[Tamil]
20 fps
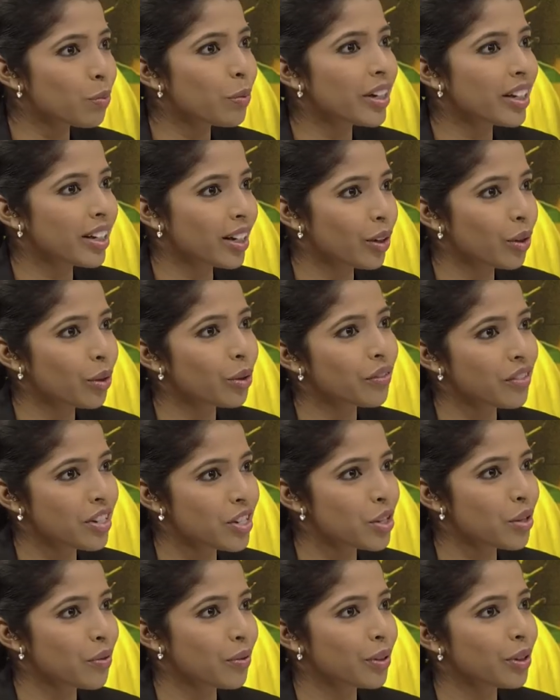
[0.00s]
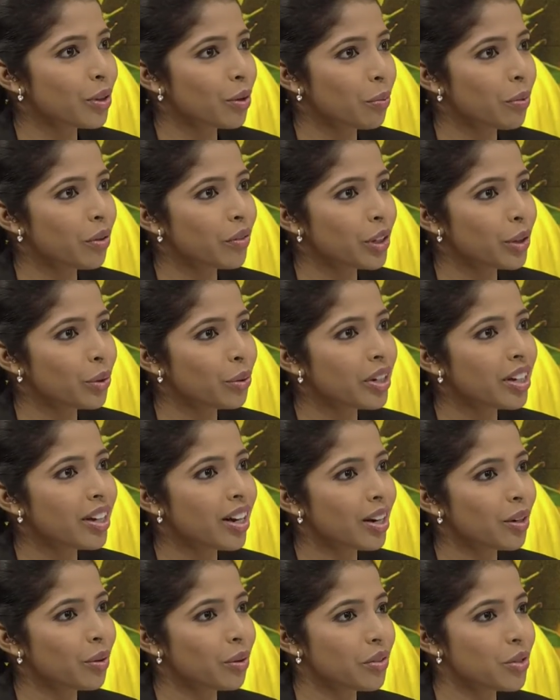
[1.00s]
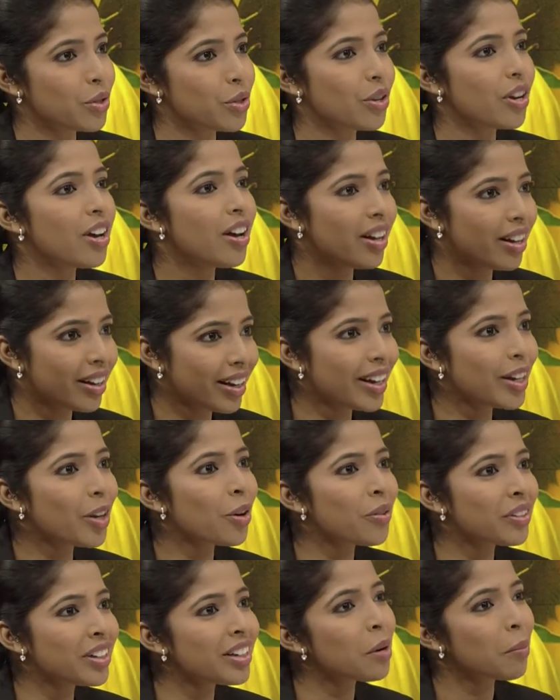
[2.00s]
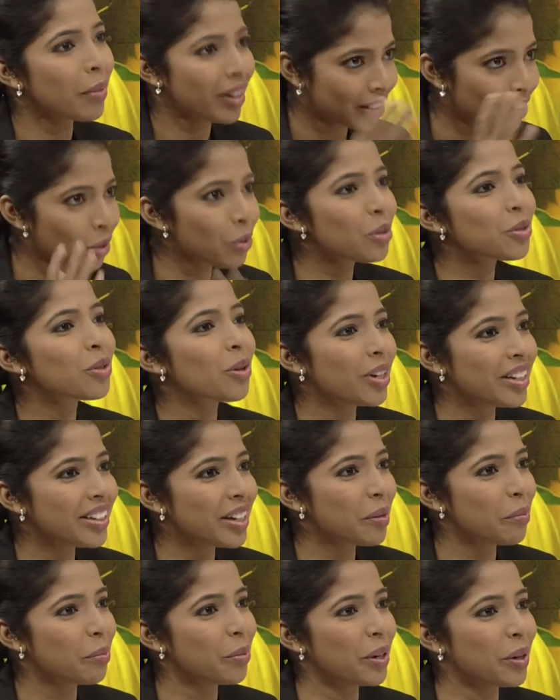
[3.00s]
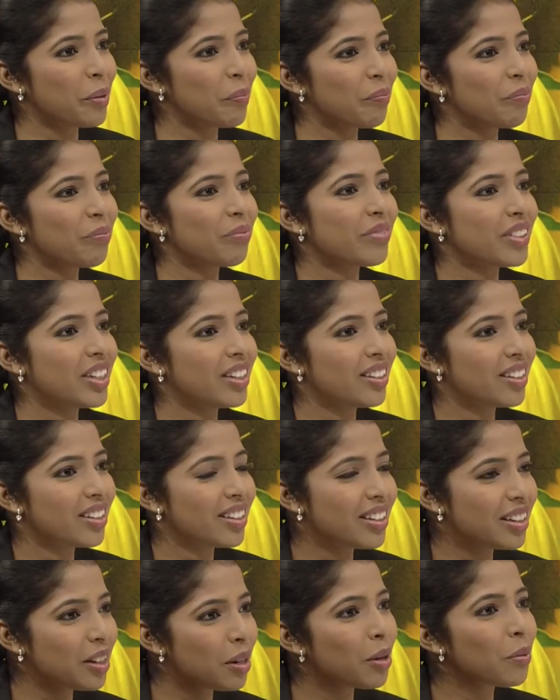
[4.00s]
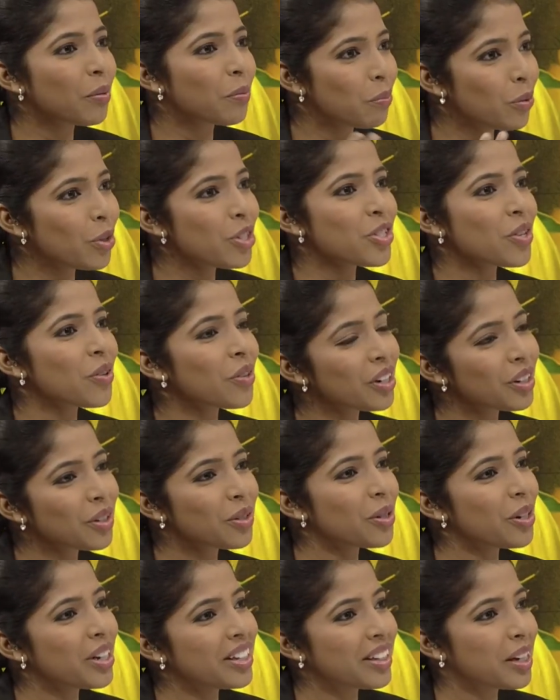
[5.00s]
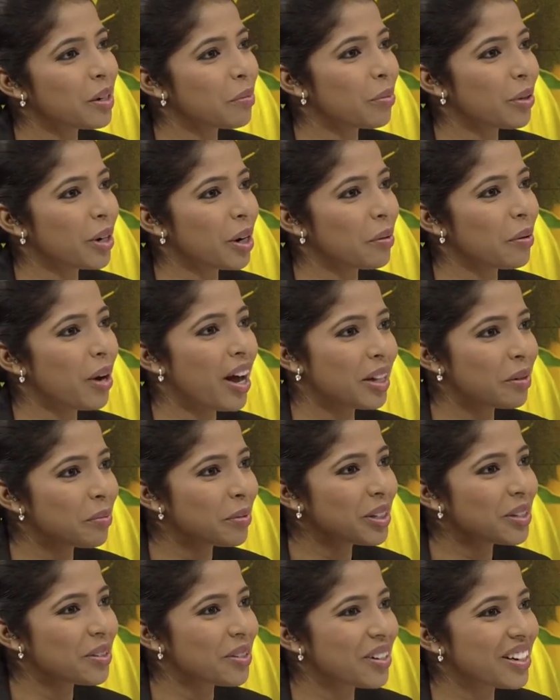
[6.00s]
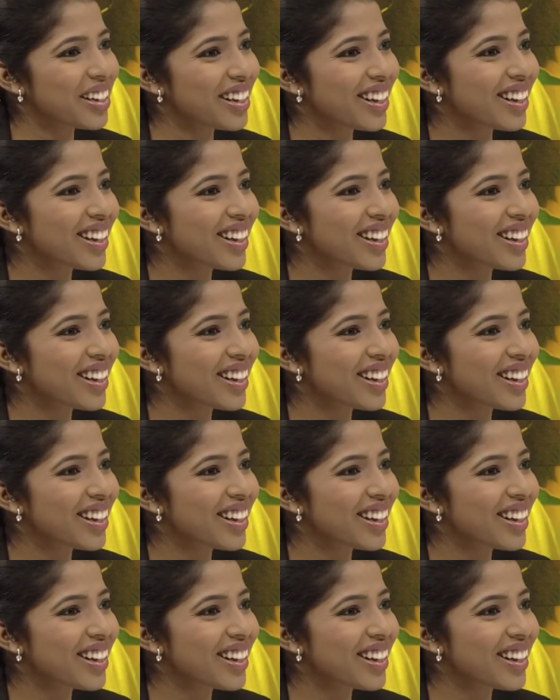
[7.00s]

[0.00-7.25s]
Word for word: பண்ணிக்கிற ஒரு விஷயம் வந்து ரொம்பவே யூனிக்கான ஒரு விஷயம் ரேடியோ வந்து நான் மற்றவங்களுக்கு சொல்லி தர போகிறேன் இது பிடிச்சவங்களுக்கு சொல்லி தர போகிறேன் அதை பற்றி சொல்லுங்கள்